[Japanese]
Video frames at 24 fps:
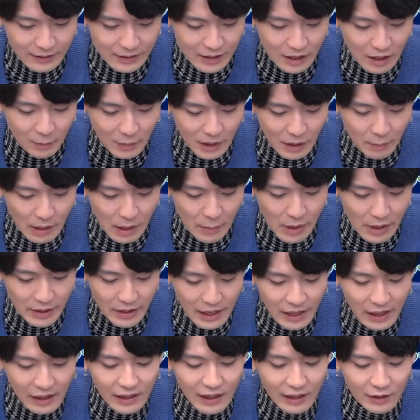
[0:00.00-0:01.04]
じゃあまあまあまあ
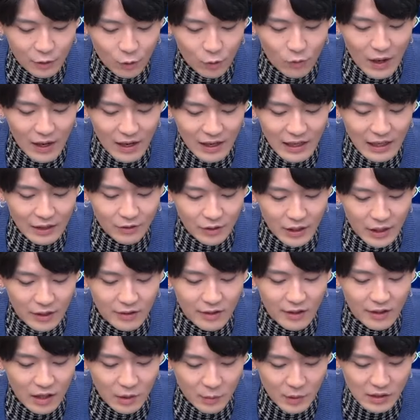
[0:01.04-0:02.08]
やらないと終わらないのでやっ
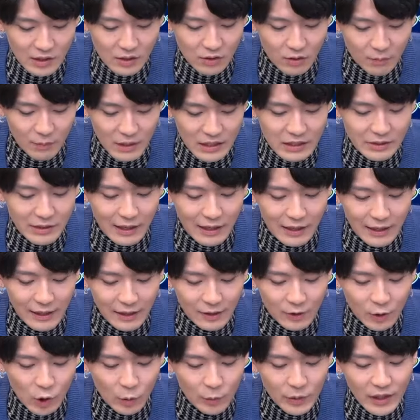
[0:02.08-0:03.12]
ていきますとまずは
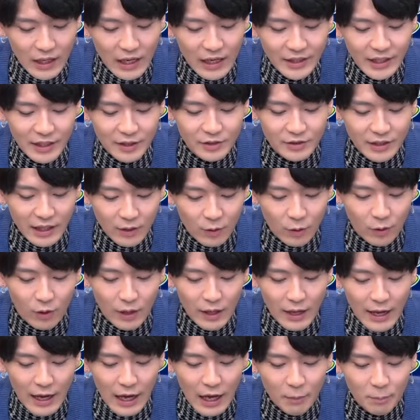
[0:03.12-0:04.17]
飛び跳ねる猫
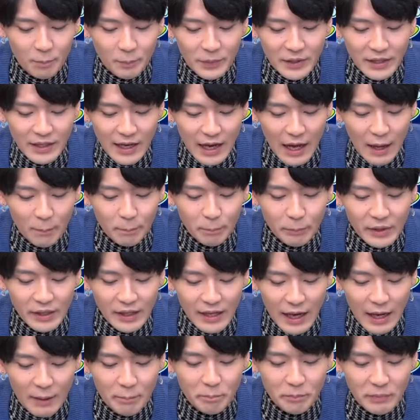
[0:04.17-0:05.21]

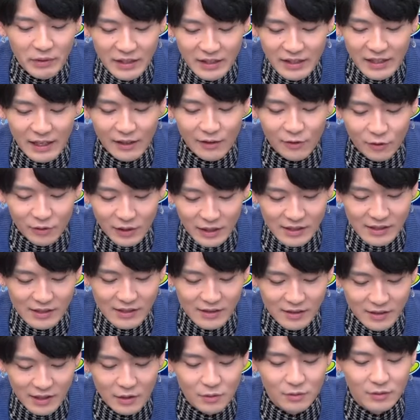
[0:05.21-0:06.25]
ハッピーハッピーハッピーキャットですっ
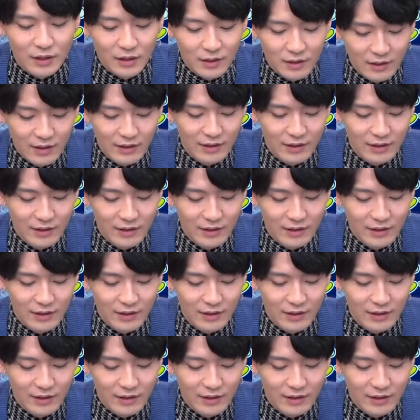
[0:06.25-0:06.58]
て言うんだ